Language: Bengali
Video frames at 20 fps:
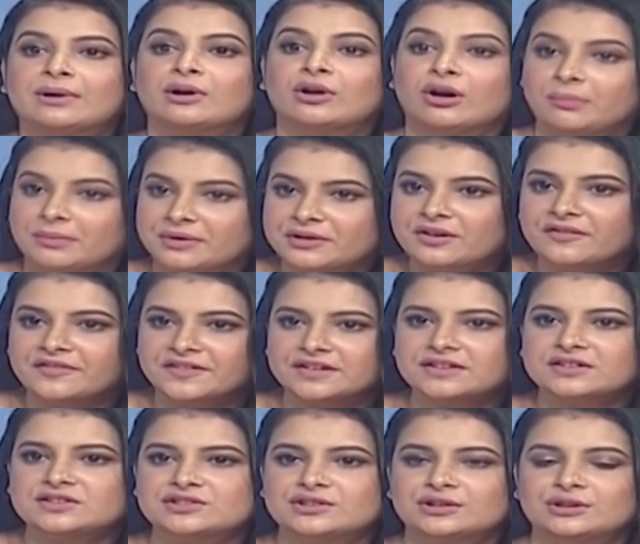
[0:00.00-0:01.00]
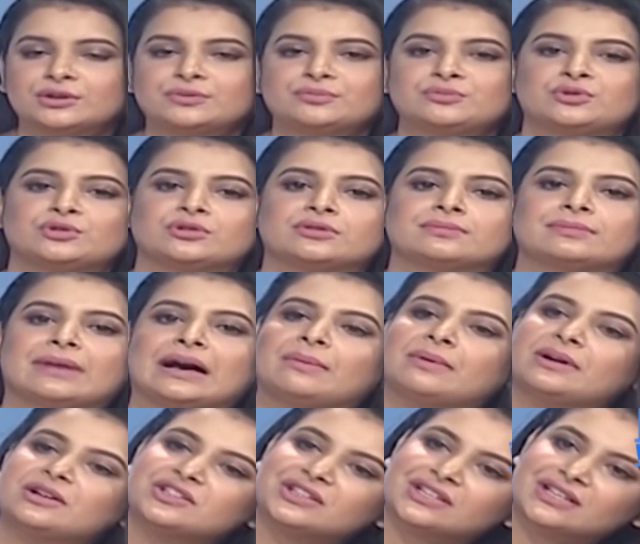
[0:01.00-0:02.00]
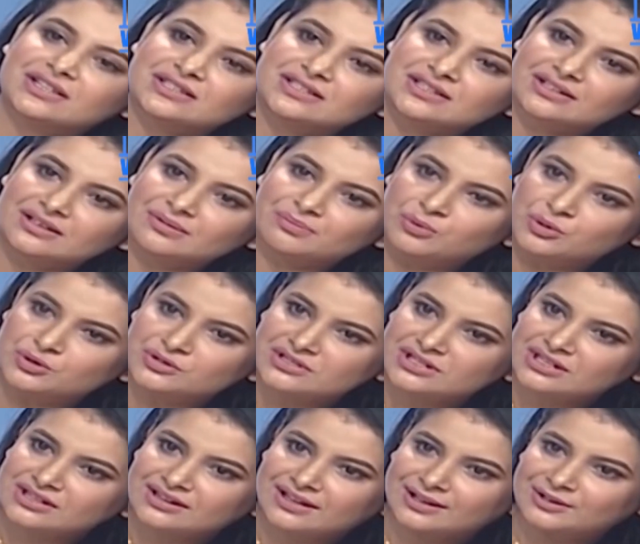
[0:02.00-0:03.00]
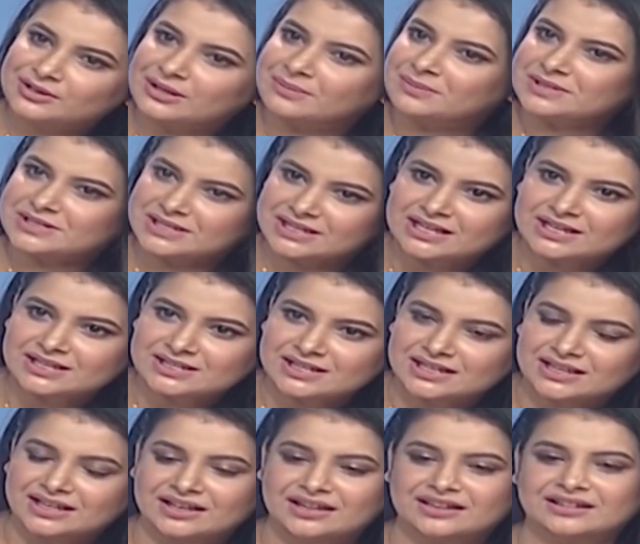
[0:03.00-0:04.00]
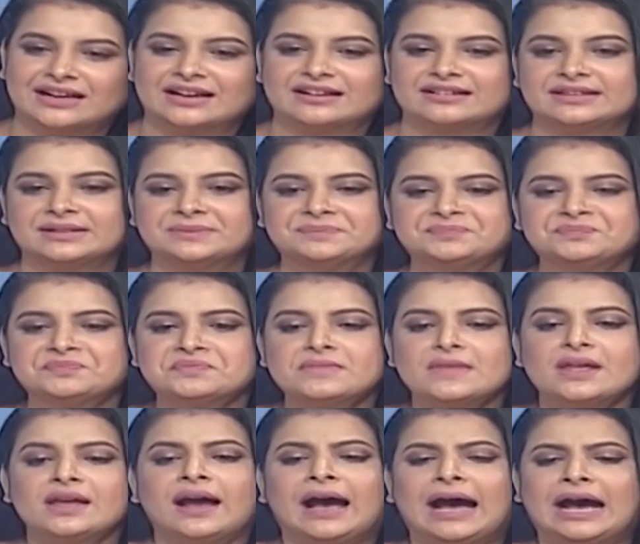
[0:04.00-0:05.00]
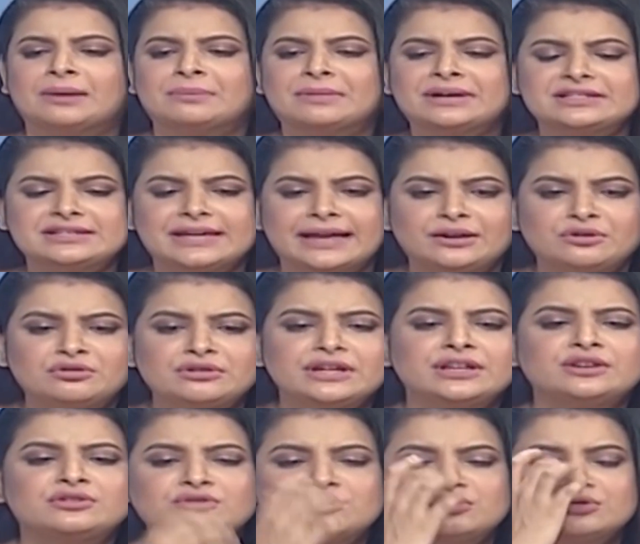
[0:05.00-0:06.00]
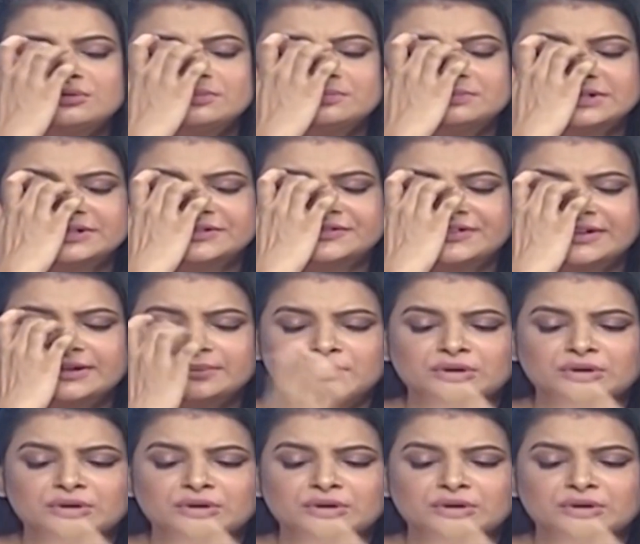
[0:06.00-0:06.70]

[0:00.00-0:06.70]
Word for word: গত জুনে বড় অঙ্কের বেতনে ইভ্যালির প্রধান জনসংযোগ কর্মকর্তা হিসেবে যোগ দেন অভিনেত্রী শবনম